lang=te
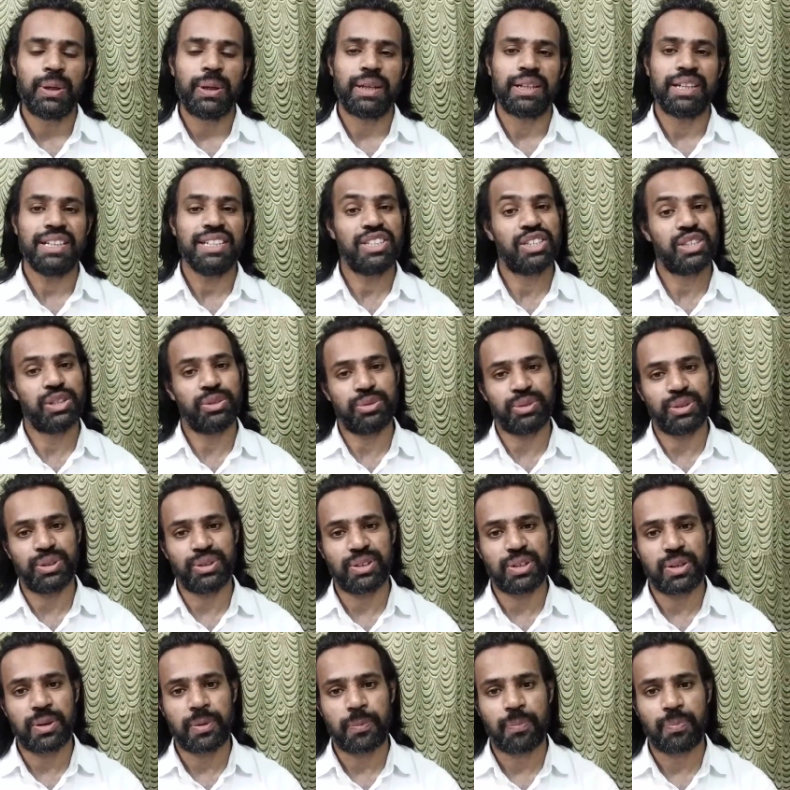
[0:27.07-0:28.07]
అంటే శివుడు
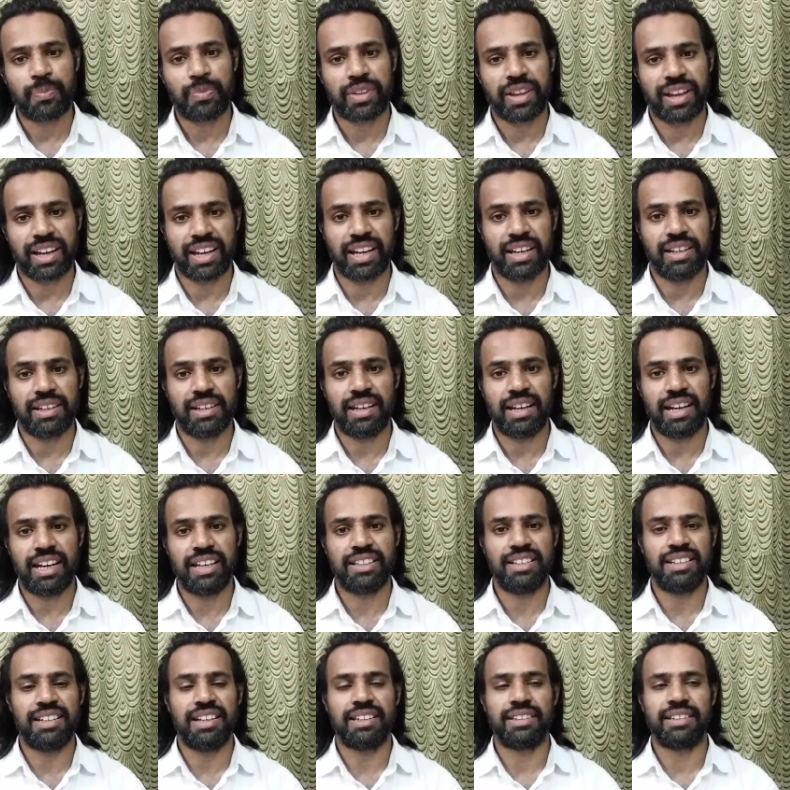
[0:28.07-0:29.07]
ఓకే
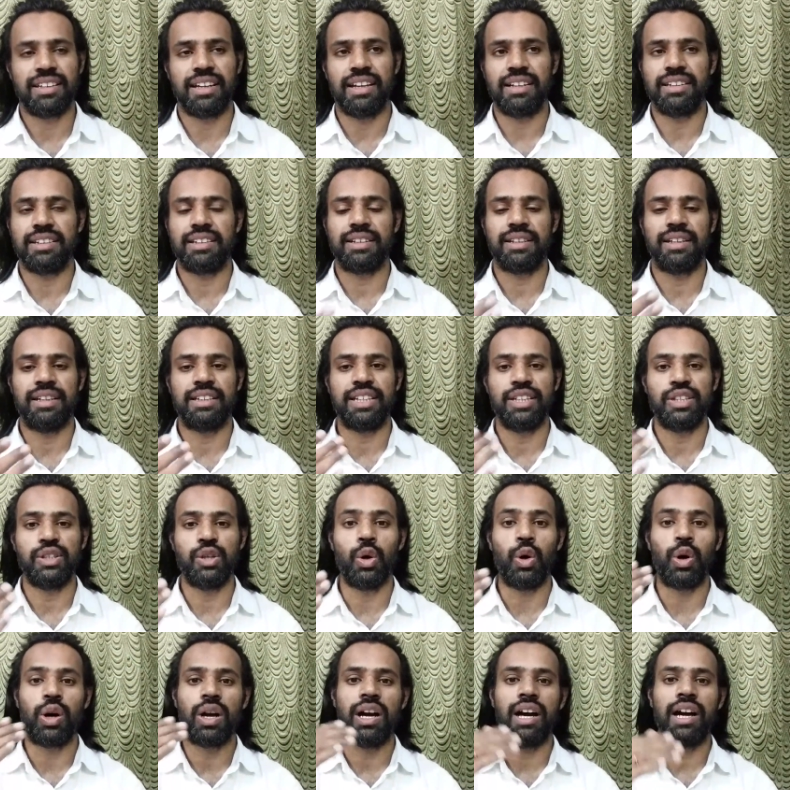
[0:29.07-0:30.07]
ఆదినాథ అంటారు అంటే
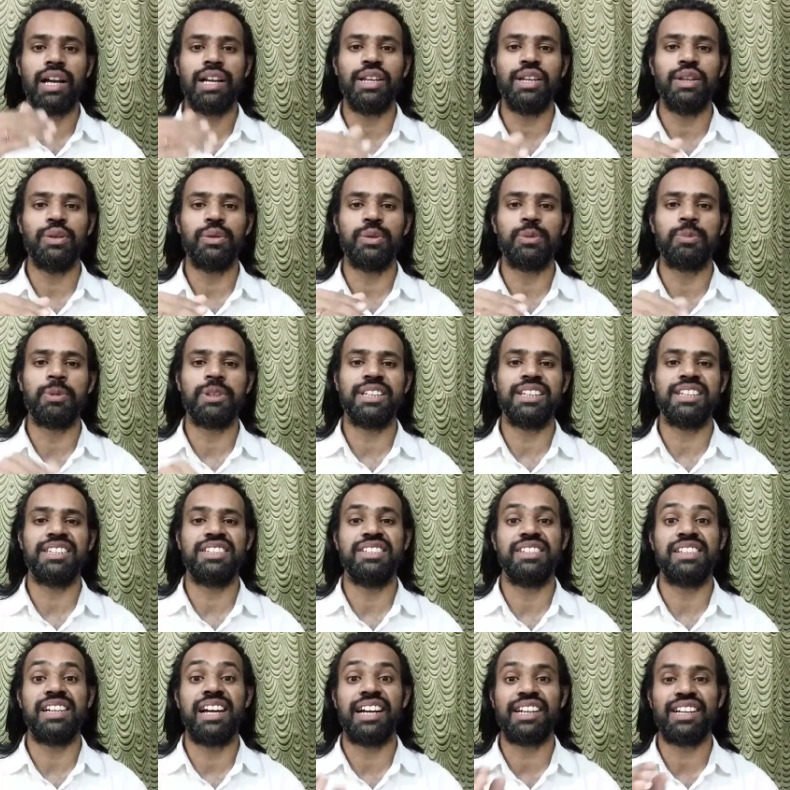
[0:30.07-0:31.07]
యోగాని
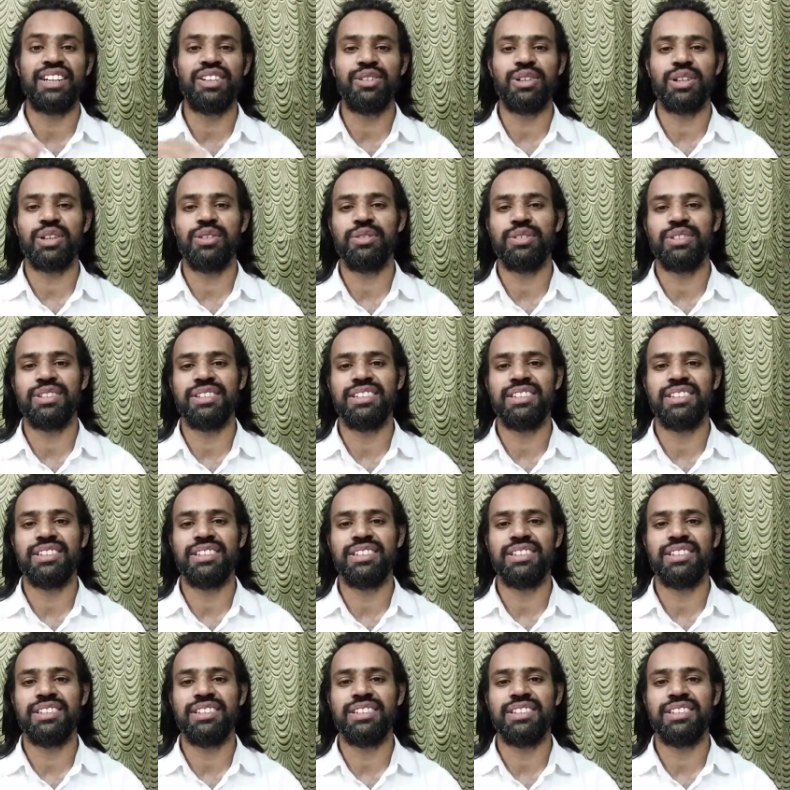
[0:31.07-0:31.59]
ఉపదేశించి హఠయోగ